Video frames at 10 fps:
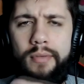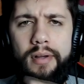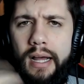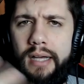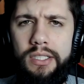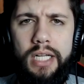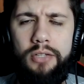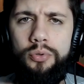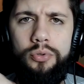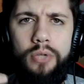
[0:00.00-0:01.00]
arranjar
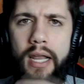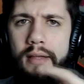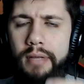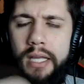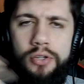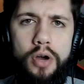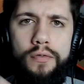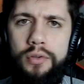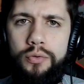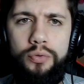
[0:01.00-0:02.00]
tudo, ela
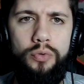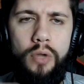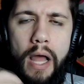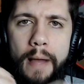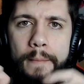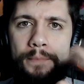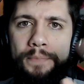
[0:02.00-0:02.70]
resolve tudo lá,